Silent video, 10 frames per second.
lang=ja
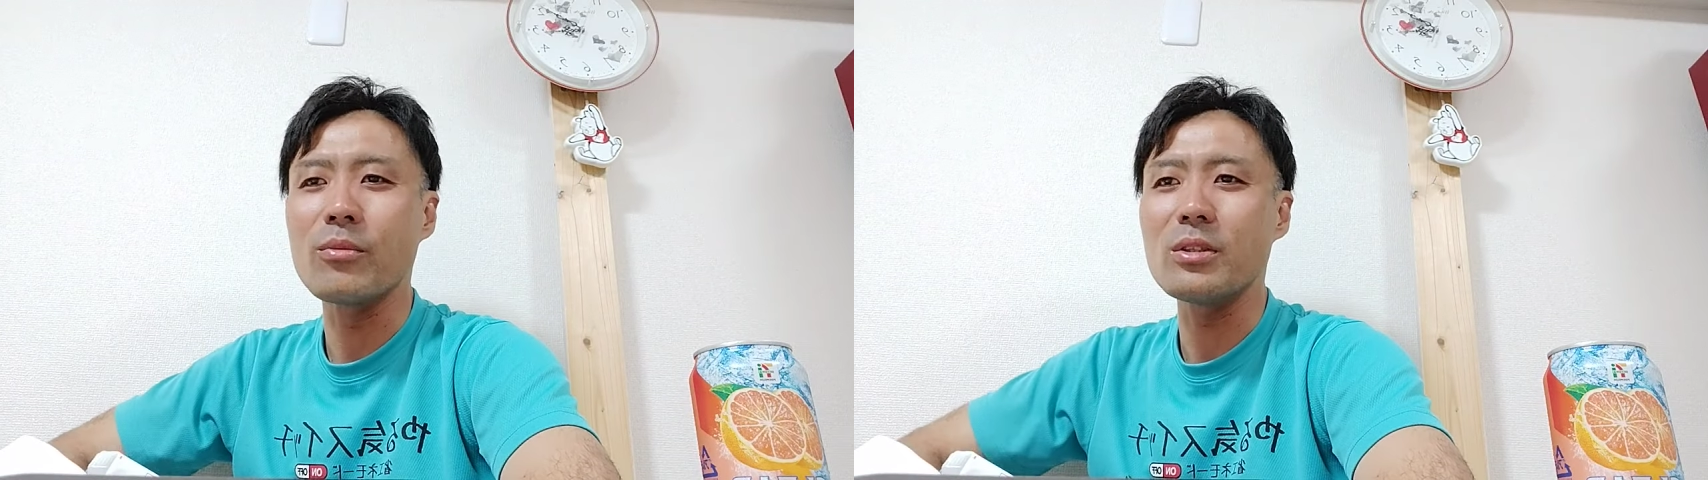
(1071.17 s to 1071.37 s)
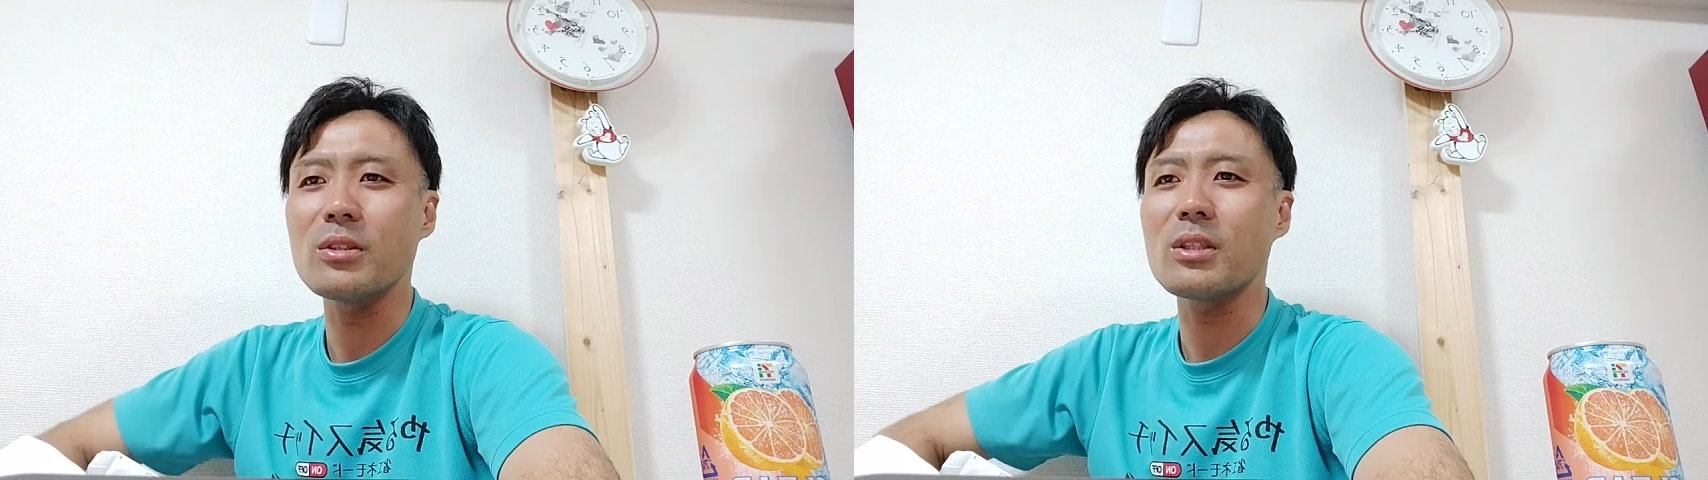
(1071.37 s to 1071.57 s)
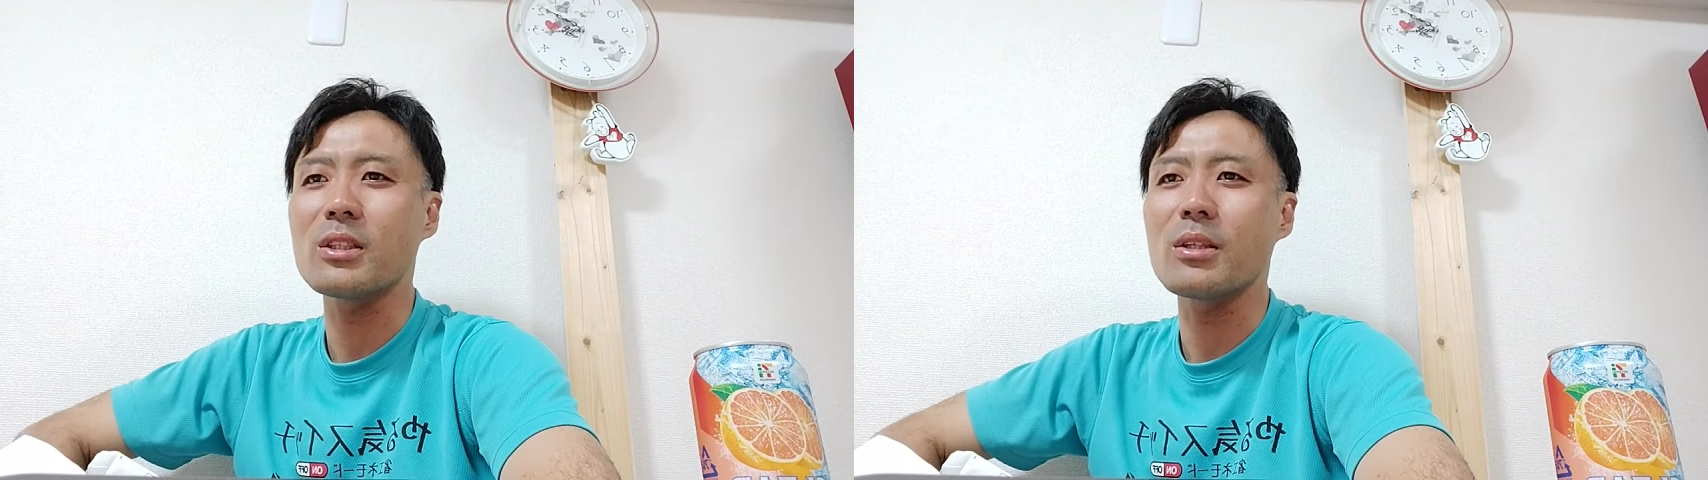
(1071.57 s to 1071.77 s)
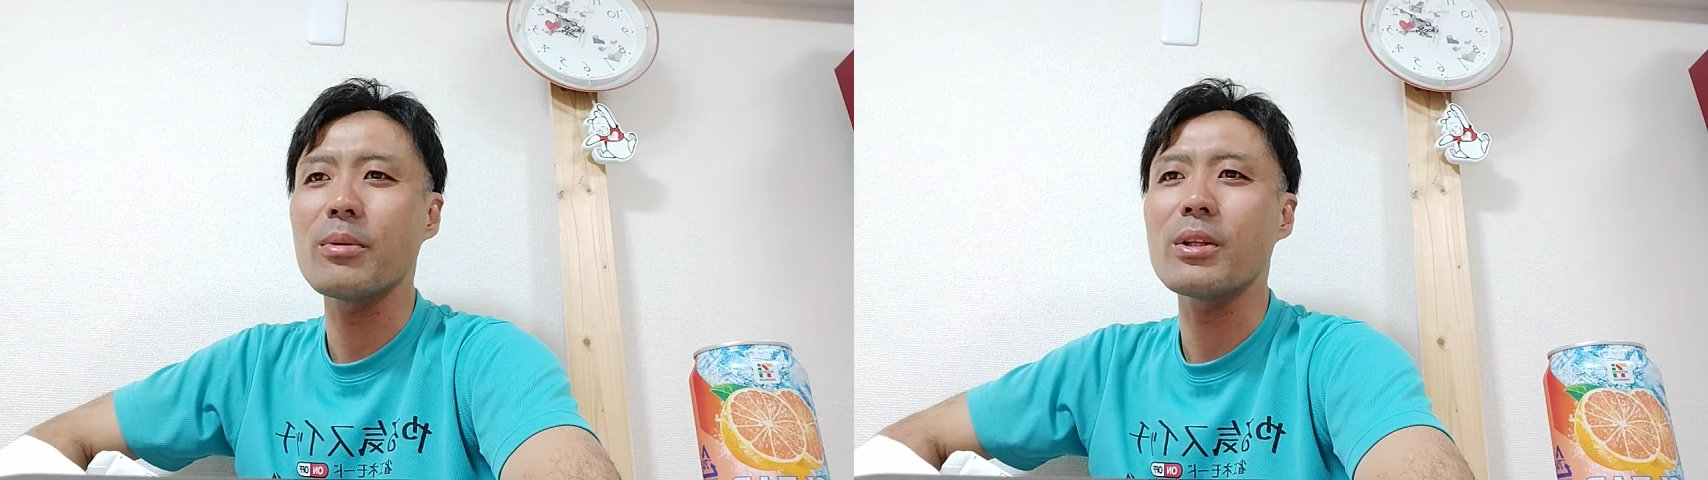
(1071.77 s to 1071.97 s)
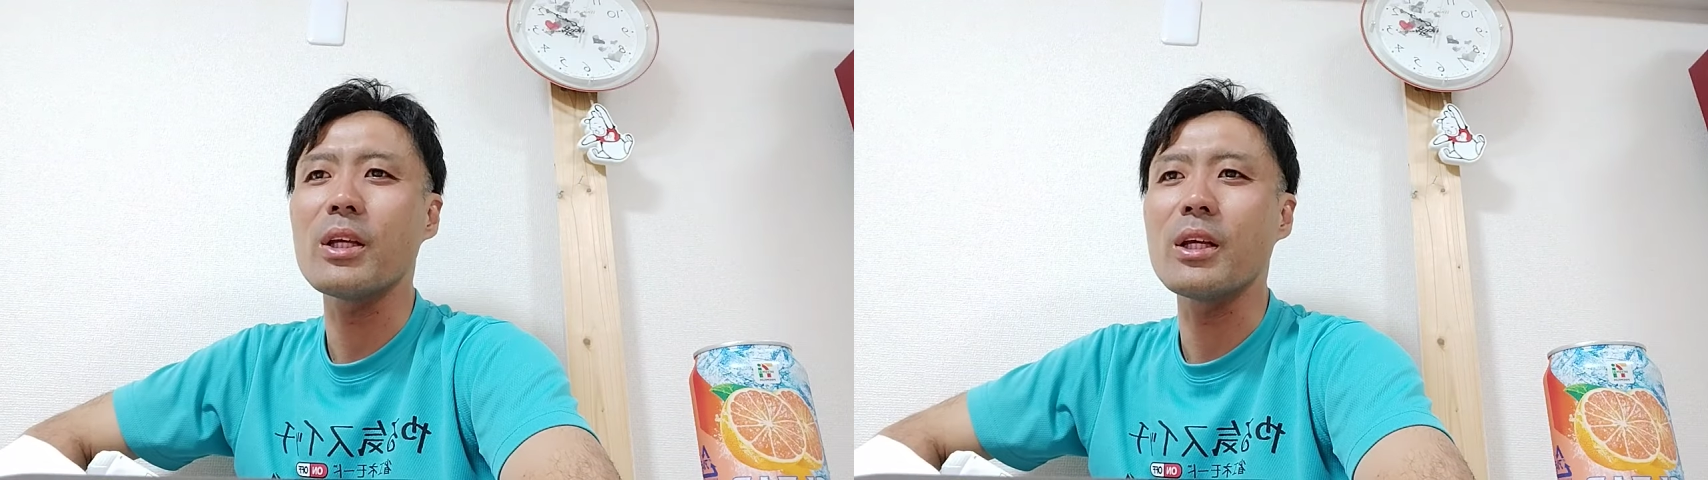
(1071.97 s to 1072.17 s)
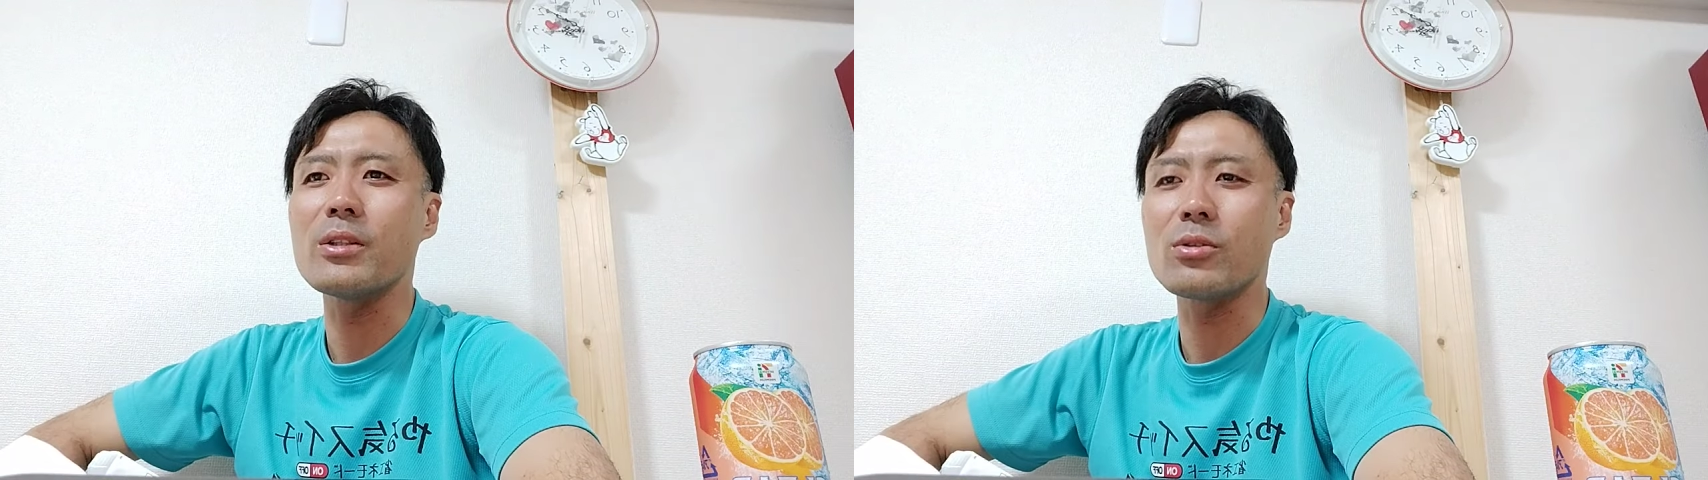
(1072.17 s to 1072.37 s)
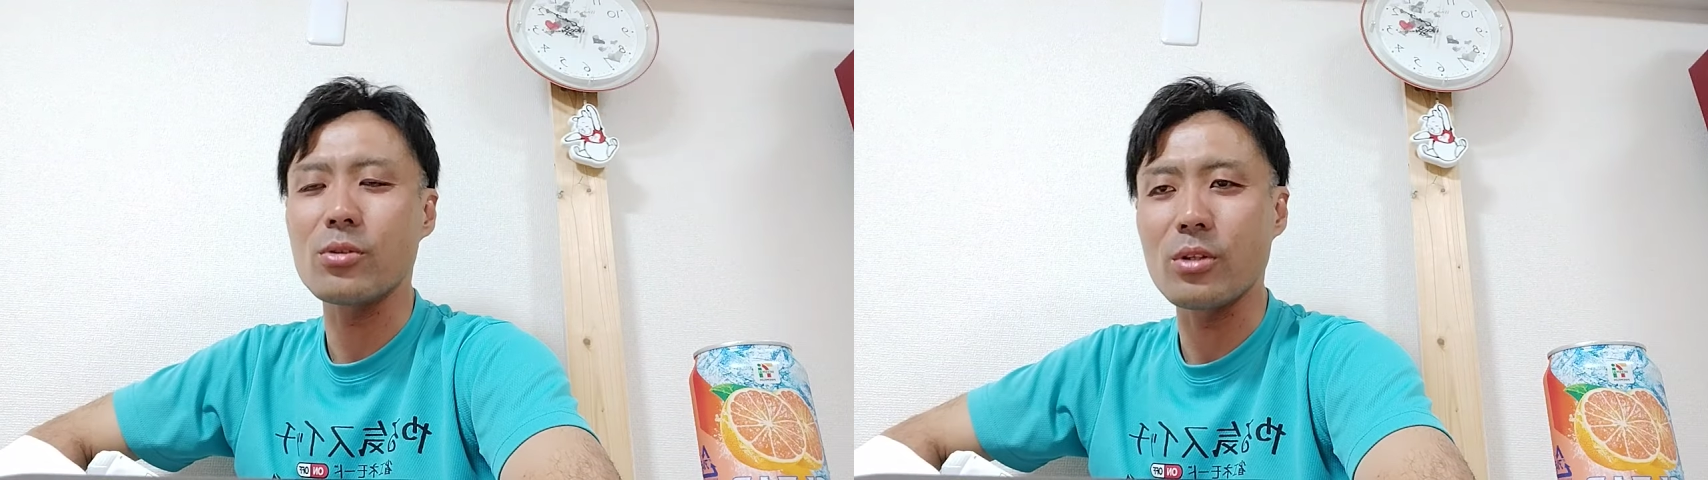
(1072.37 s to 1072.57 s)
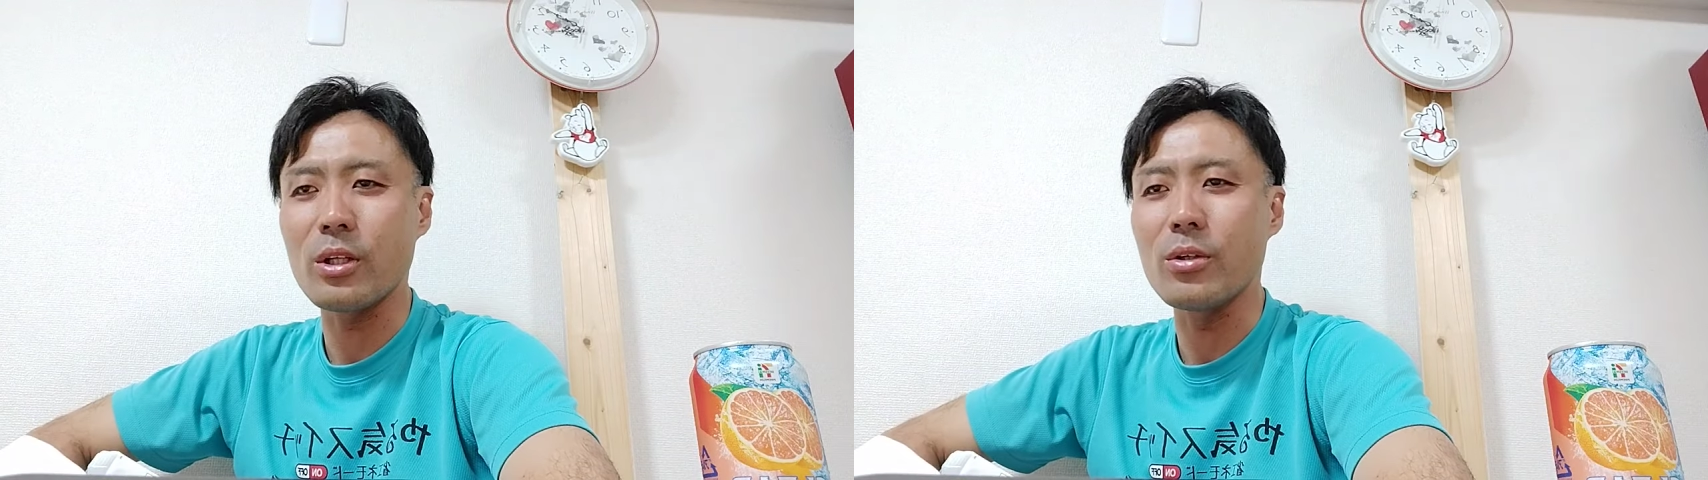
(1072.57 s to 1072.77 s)
一切喋ってへん
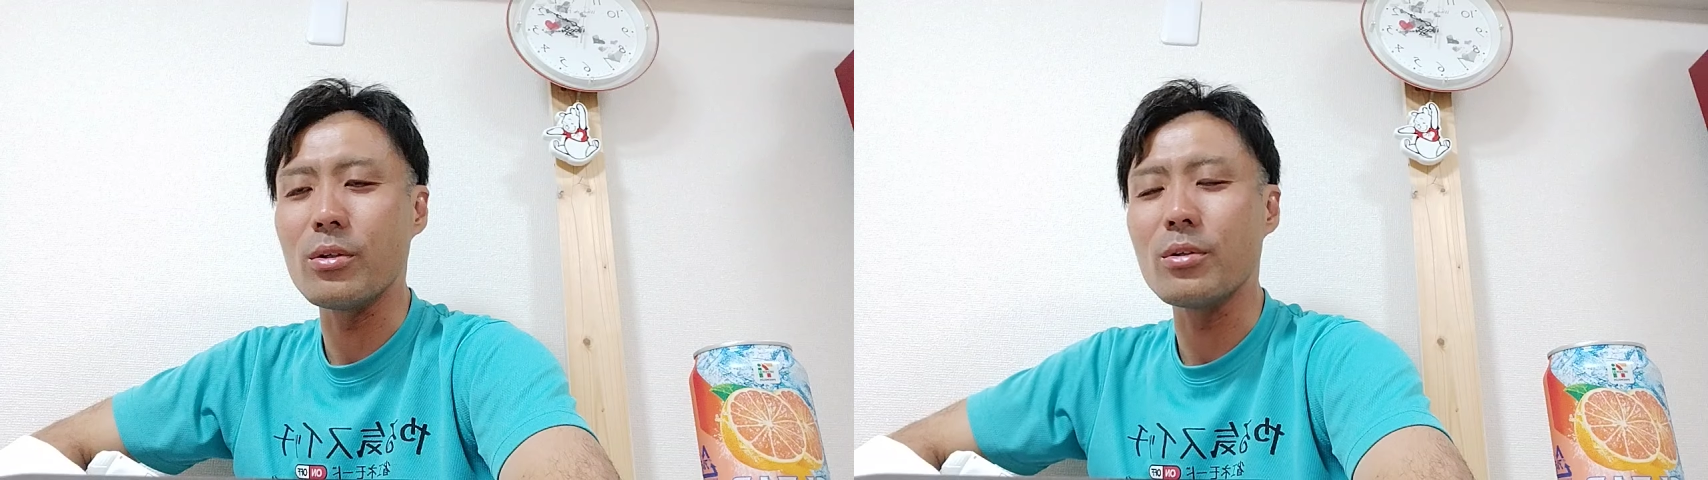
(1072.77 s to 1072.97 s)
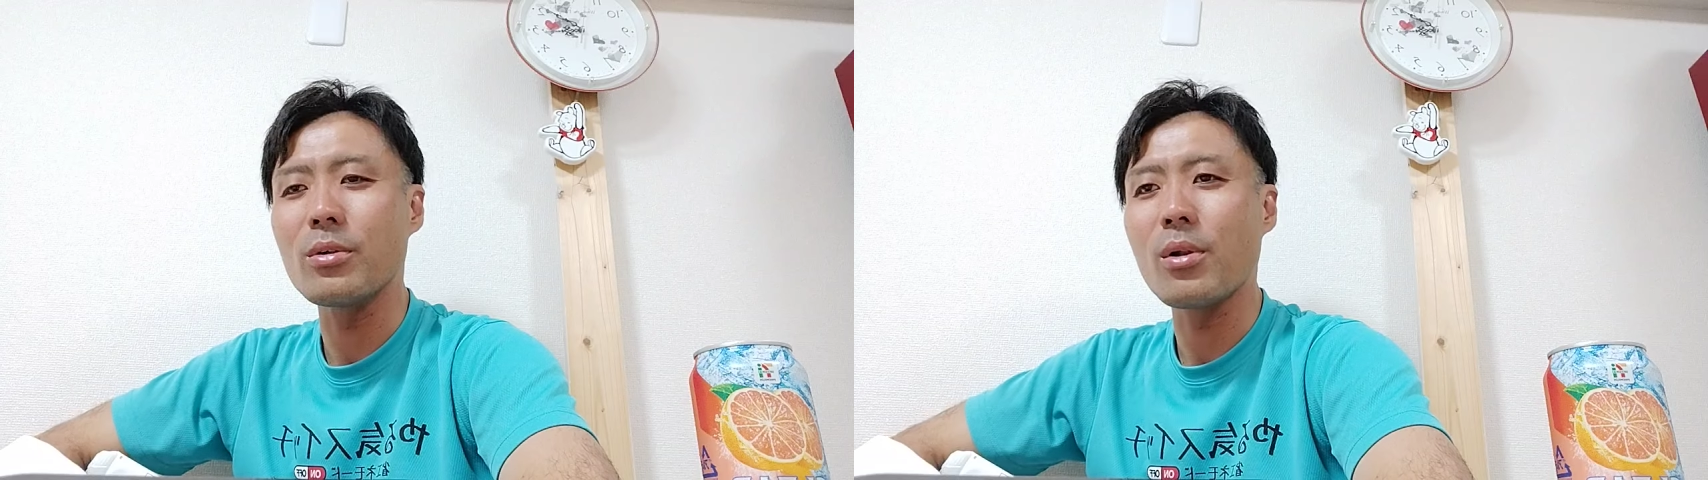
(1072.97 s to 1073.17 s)
ぞっていう、